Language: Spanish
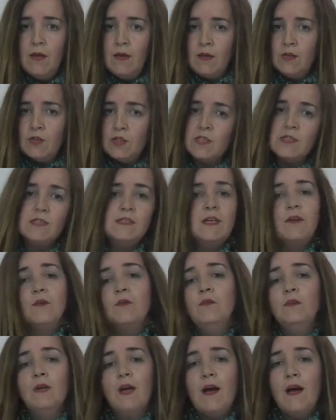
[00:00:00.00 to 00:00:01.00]
No sé si
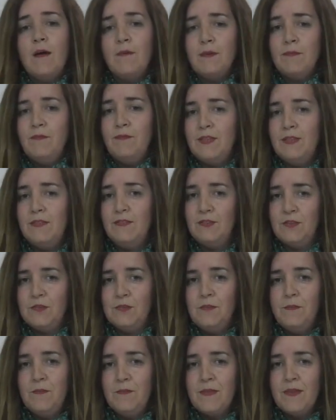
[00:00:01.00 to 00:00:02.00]
algunas habéis
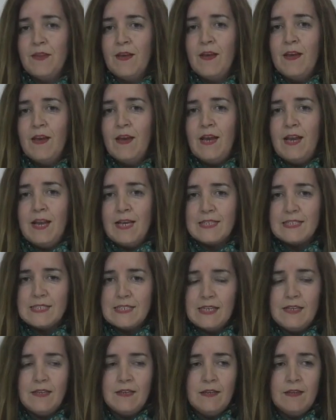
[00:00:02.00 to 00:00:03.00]
visto en la
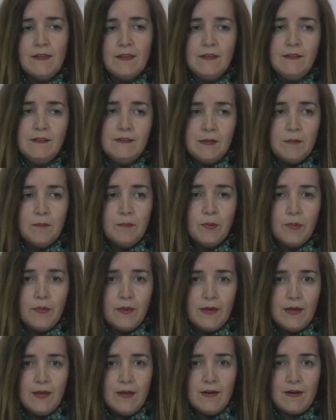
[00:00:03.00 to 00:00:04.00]
serie de En tiempos
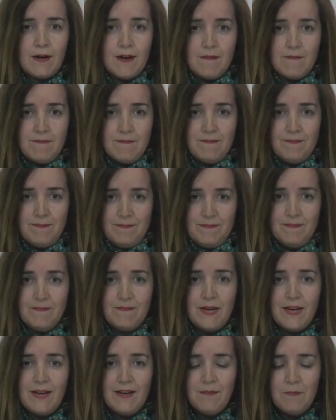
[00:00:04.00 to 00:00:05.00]
de guerra,
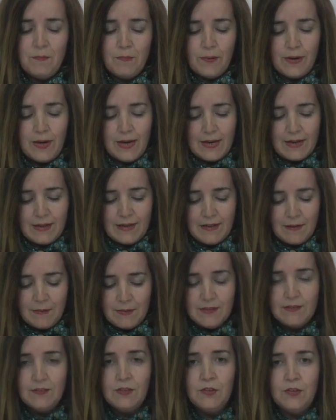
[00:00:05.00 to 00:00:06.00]
¿vale? Pues la reina
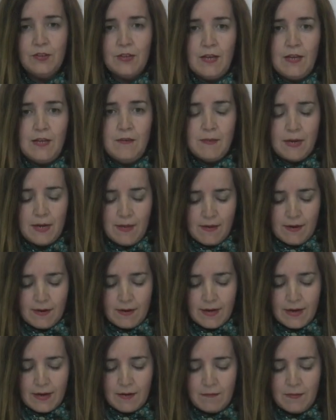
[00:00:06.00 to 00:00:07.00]
Victoria y María del
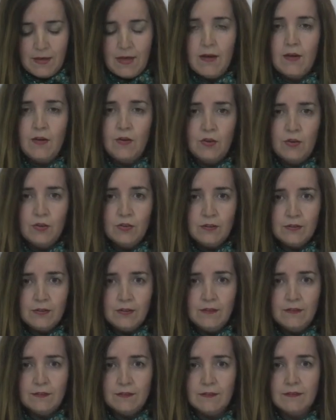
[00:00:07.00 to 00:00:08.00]
Carmen
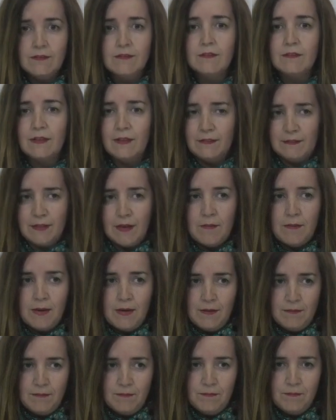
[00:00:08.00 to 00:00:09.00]
Angolotti
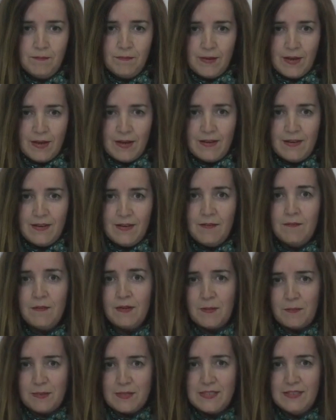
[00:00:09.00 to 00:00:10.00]
estaban ahí
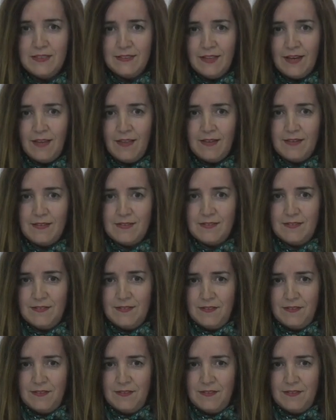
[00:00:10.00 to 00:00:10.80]
representadas.